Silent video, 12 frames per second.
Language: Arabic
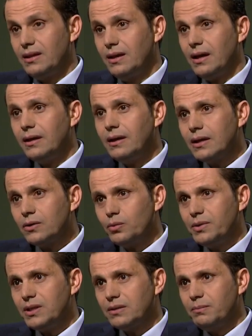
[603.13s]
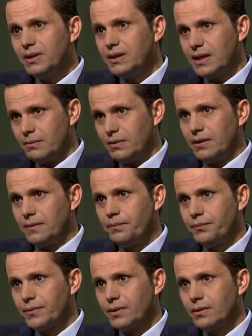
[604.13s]
هذه عائلات ابيدت بالكامل
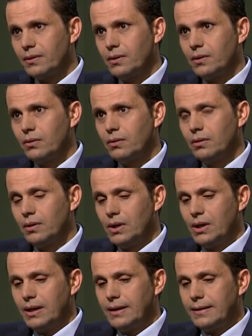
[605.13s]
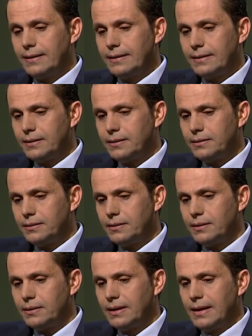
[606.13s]
آه،
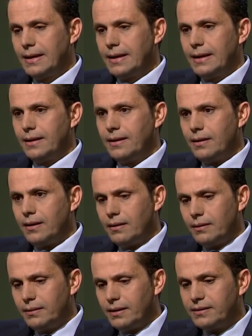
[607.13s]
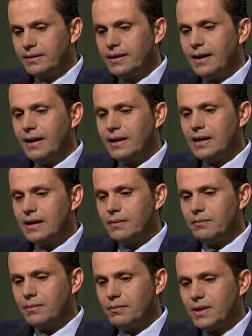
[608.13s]
آه، الاعتداء على
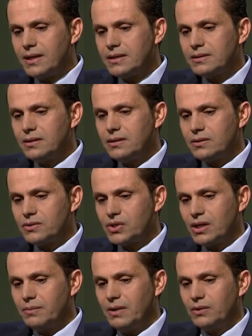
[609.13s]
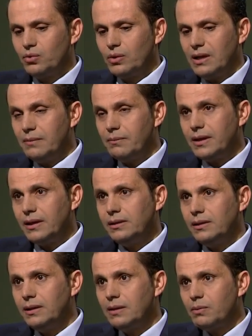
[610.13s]
منازل الشيخ معتوق
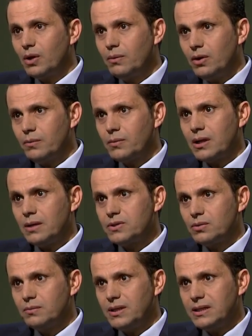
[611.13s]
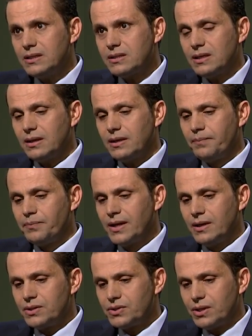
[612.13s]
العماري اللي يبلغ من العمر 85 سنة
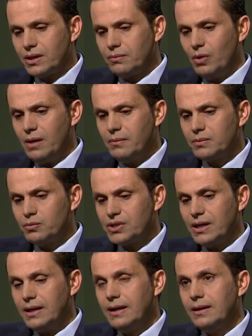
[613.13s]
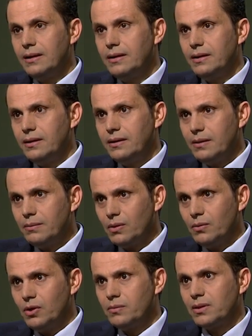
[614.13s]
الشيخ محمد بوشعالة اللي
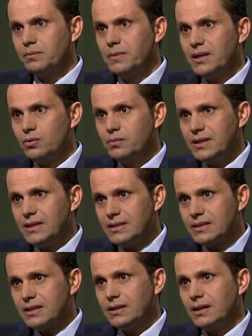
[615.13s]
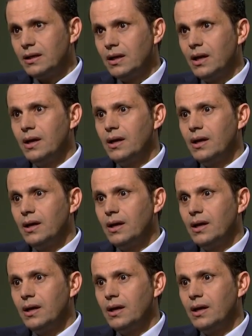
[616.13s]
يبلغ من العمر 88 سنة